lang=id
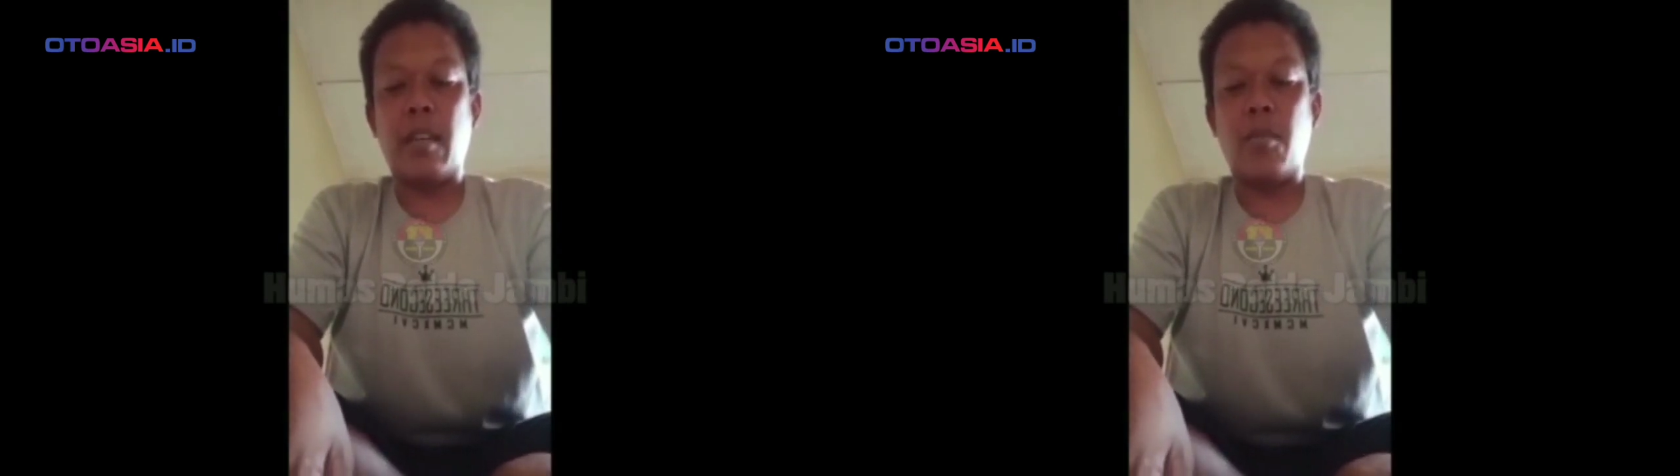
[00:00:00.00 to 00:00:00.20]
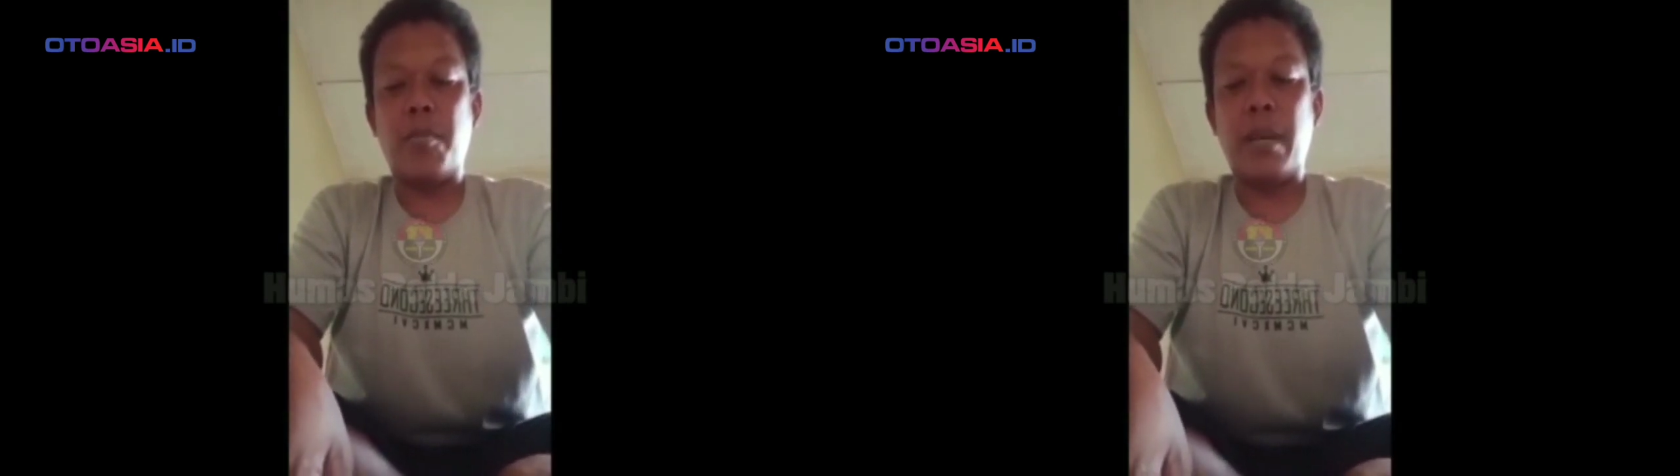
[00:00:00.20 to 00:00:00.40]

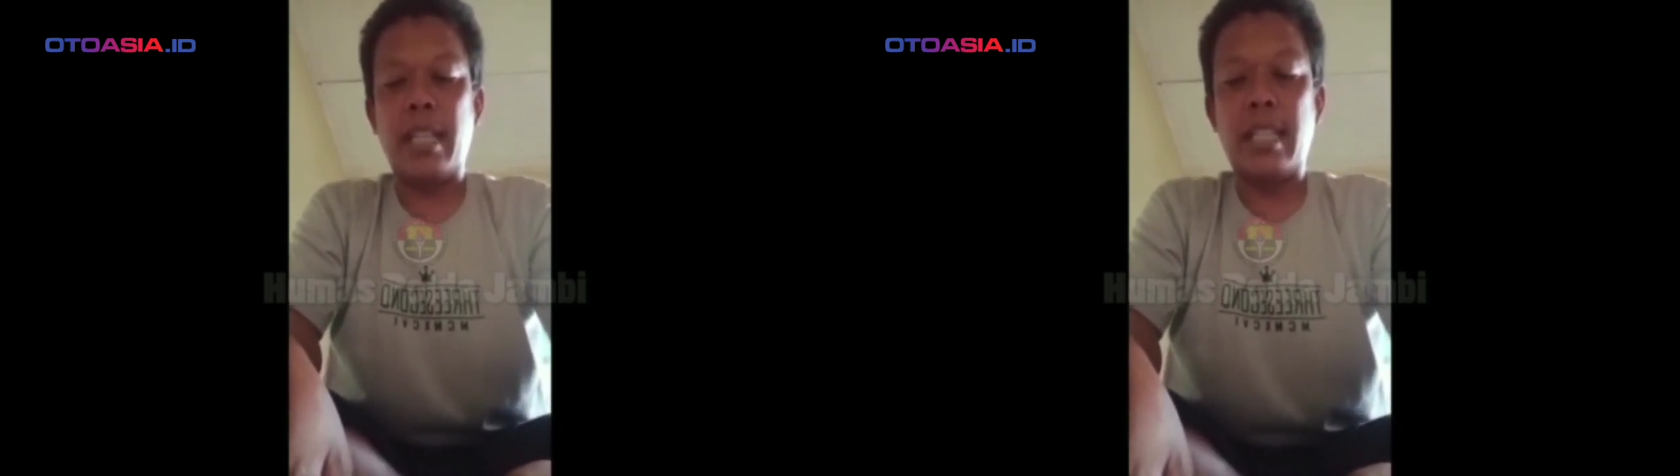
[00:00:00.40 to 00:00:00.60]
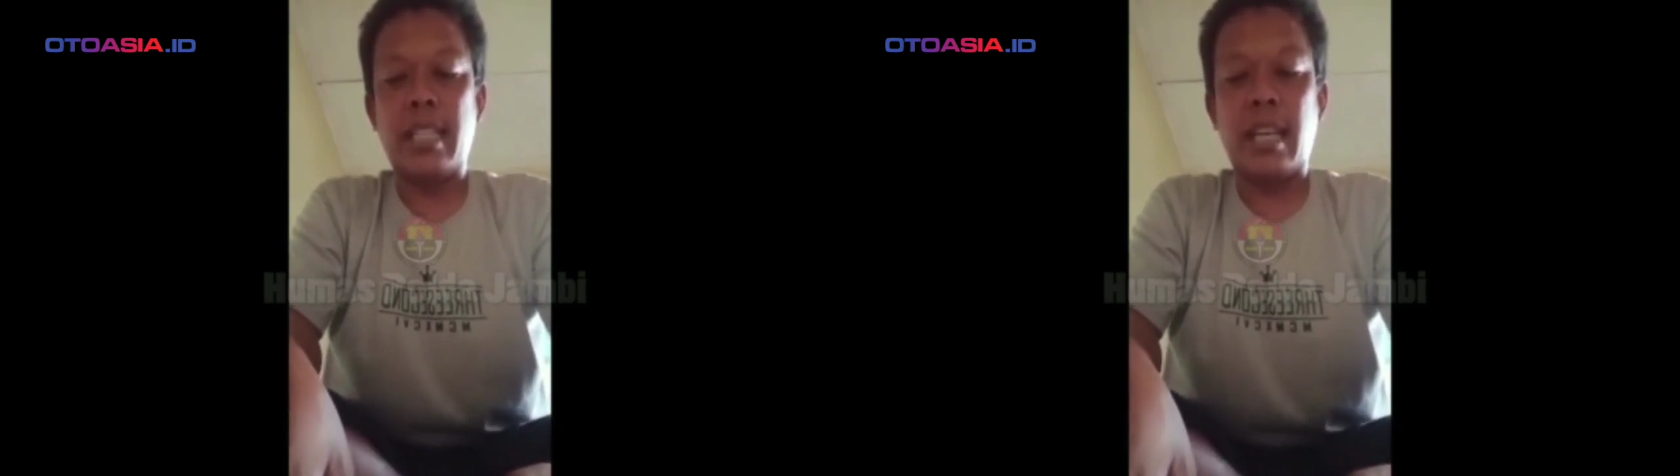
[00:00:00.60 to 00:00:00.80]

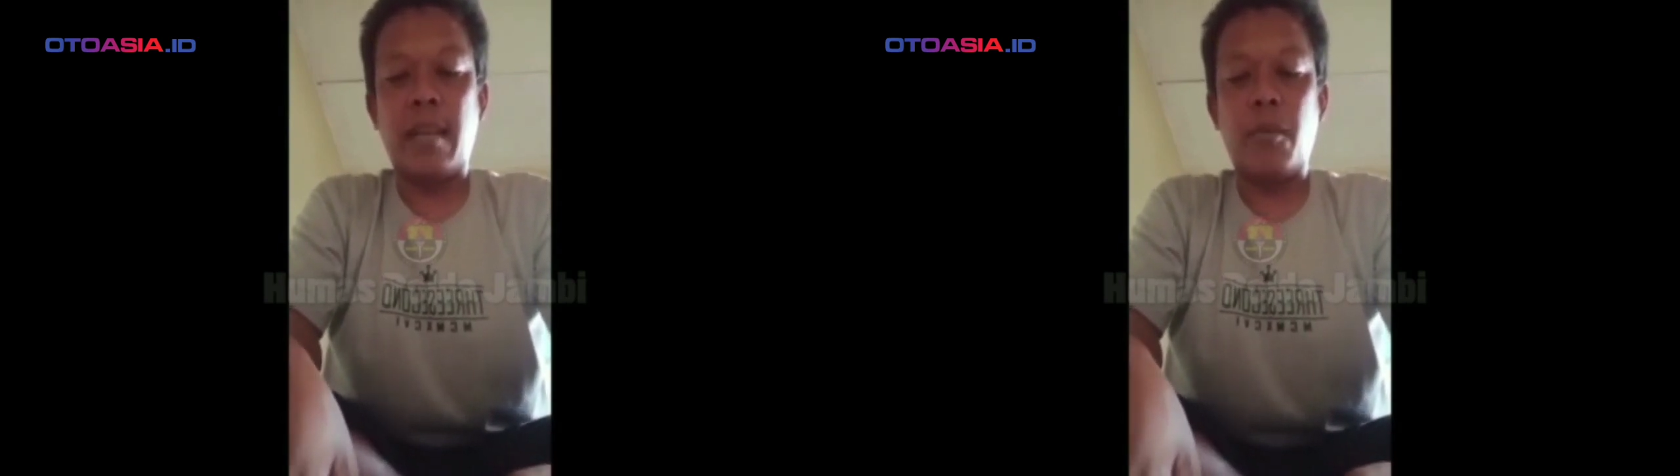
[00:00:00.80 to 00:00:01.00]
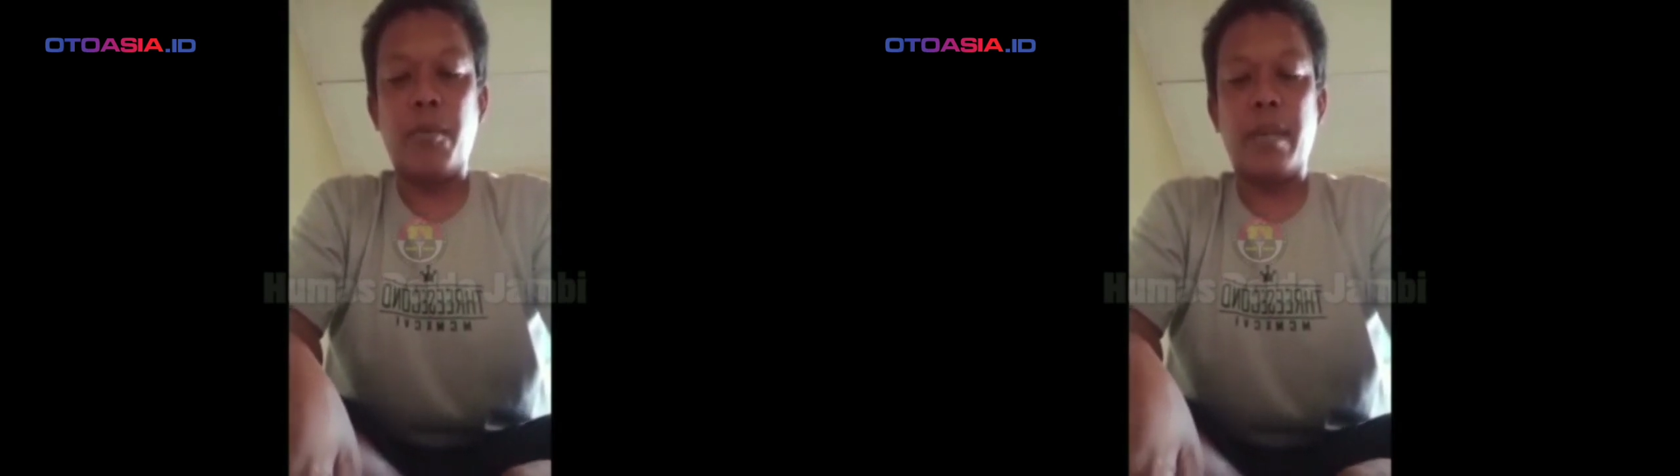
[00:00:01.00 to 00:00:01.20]
korban di
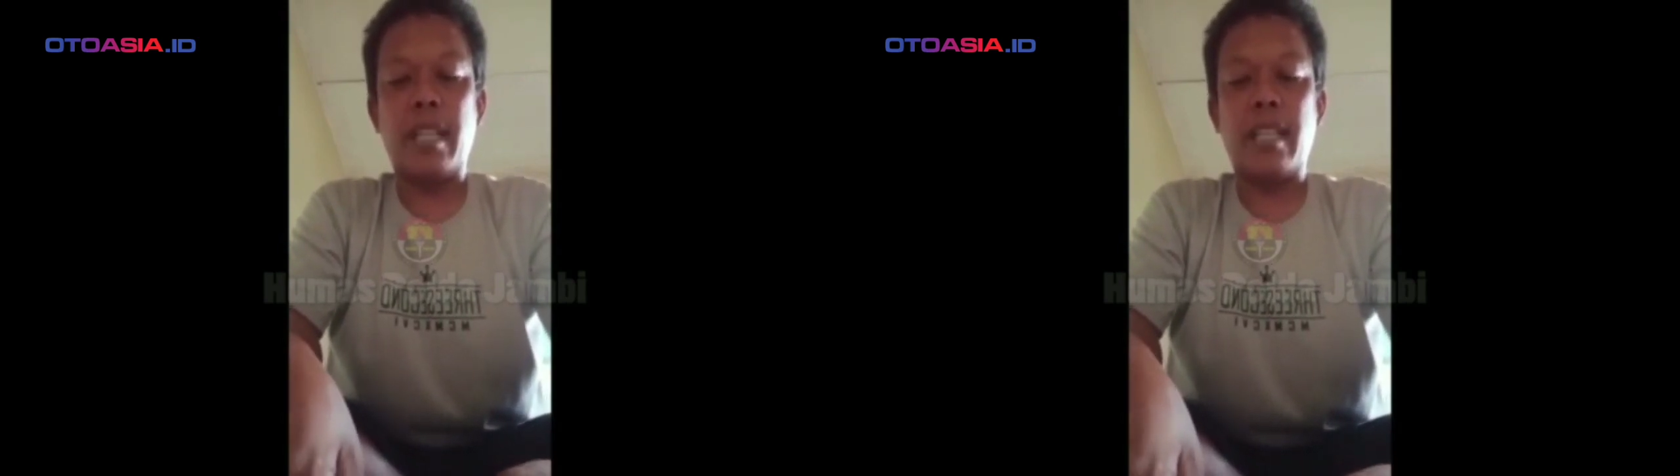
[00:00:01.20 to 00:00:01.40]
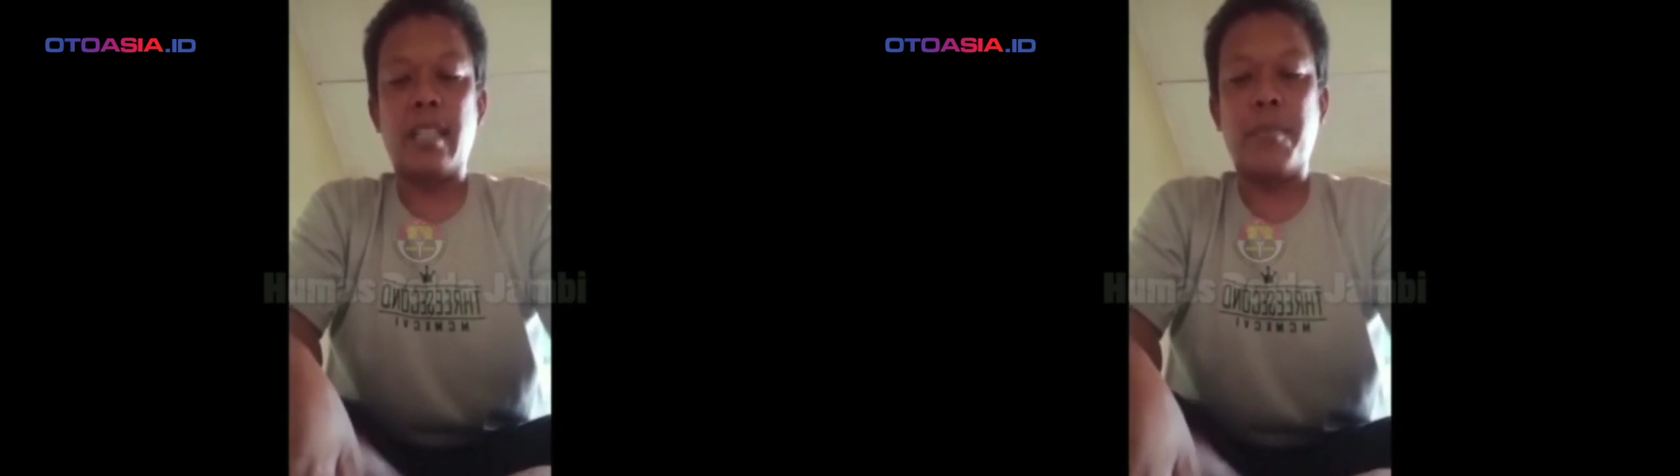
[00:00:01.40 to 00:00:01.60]
dalam
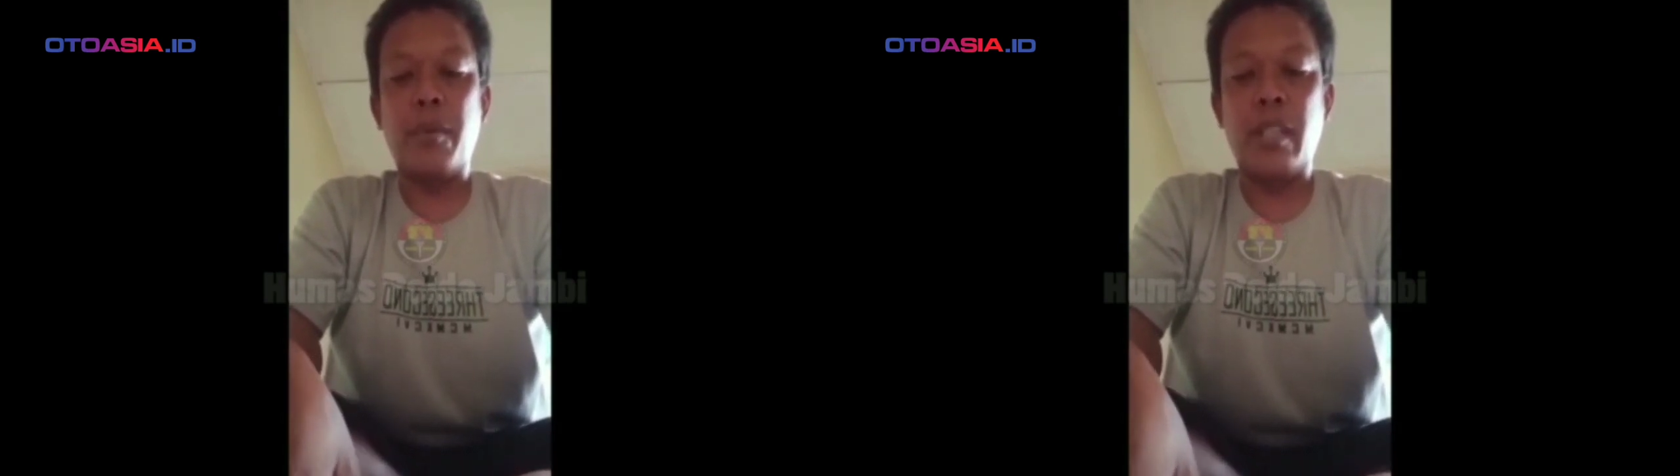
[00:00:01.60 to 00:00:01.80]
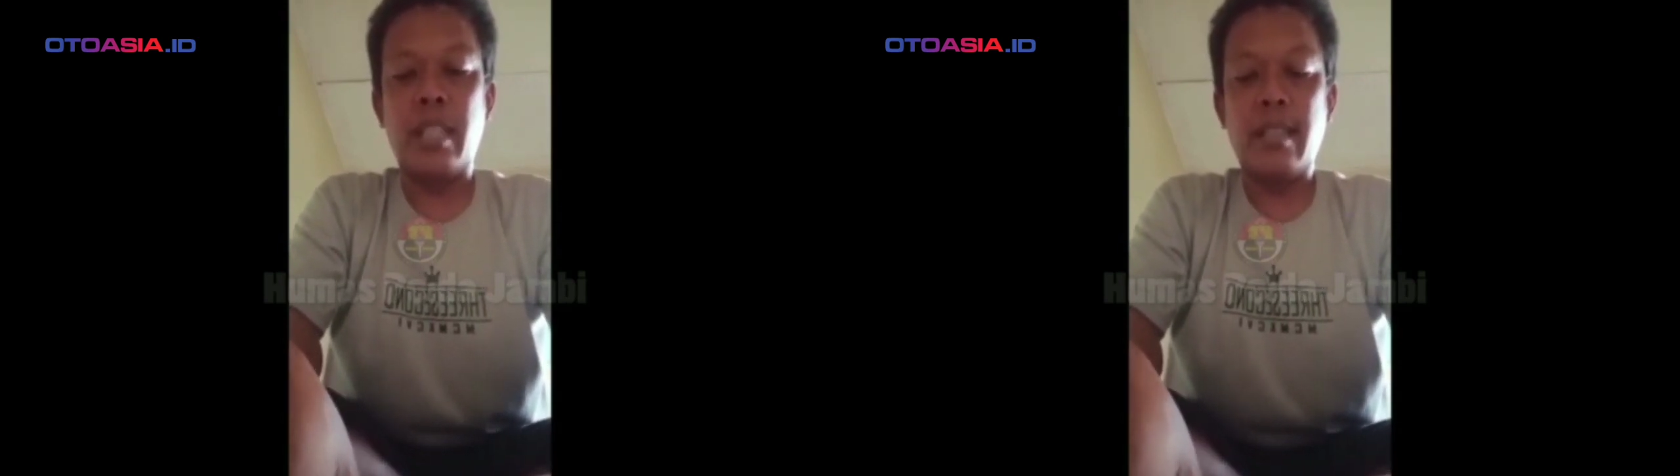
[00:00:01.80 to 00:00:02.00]
mobil
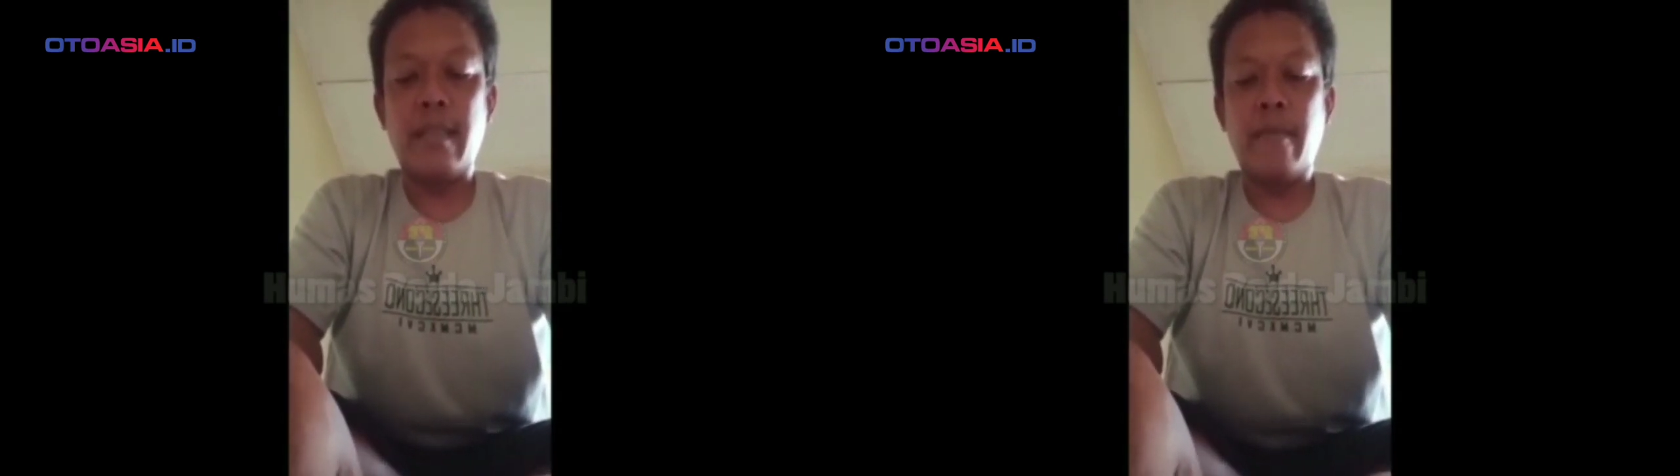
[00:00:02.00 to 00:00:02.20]
tersebut